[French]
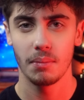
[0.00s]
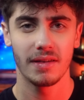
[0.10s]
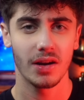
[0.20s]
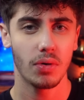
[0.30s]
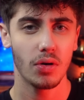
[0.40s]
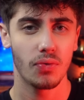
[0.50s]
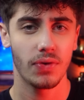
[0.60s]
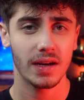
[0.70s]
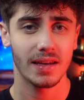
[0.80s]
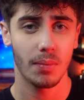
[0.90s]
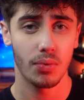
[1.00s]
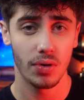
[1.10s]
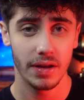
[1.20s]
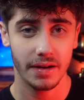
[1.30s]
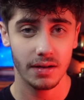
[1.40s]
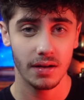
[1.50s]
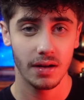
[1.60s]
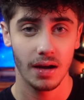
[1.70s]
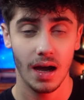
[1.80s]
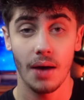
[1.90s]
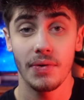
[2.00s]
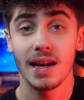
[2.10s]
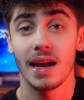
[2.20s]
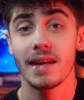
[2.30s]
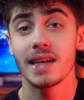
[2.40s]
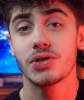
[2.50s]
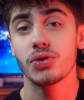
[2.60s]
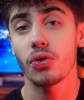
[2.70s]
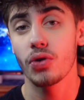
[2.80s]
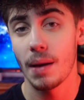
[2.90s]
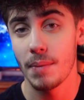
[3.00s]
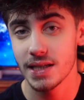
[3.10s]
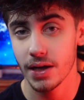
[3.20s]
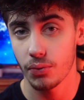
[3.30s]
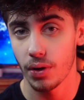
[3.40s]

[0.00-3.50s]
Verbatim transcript: Mais c'est quoi le véritable lien avec la nature de la matière